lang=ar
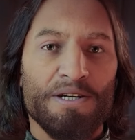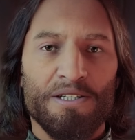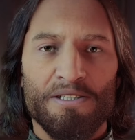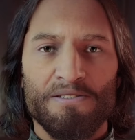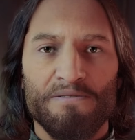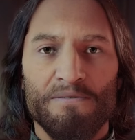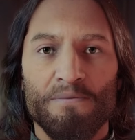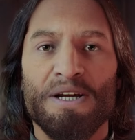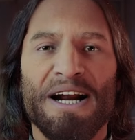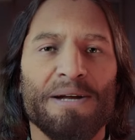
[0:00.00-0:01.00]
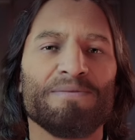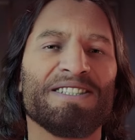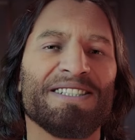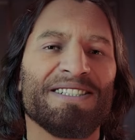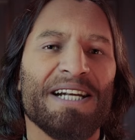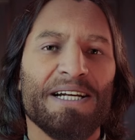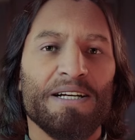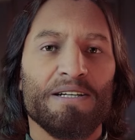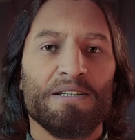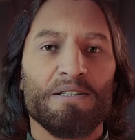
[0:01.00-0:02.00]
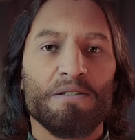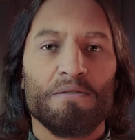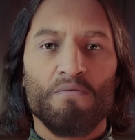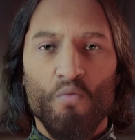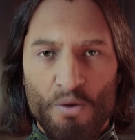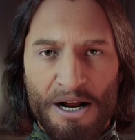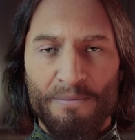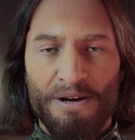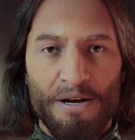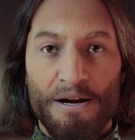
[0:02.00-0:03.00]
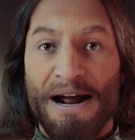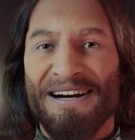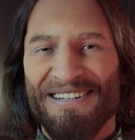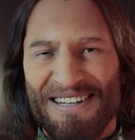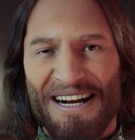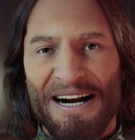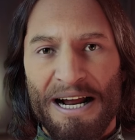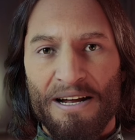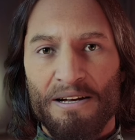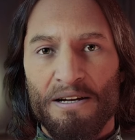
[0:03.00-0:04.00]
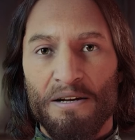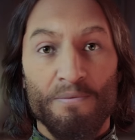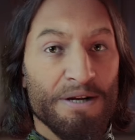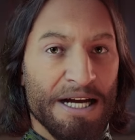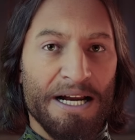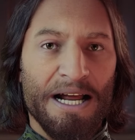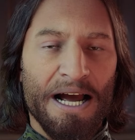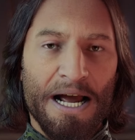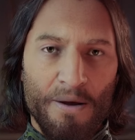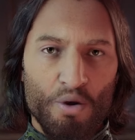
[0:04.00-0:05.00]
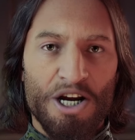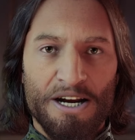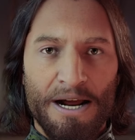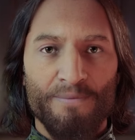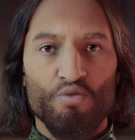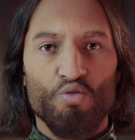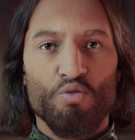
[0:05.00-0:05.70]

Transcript: بطلت من خمسين سنة وكاميرا أنتيكة متعلقة حوالين رقبته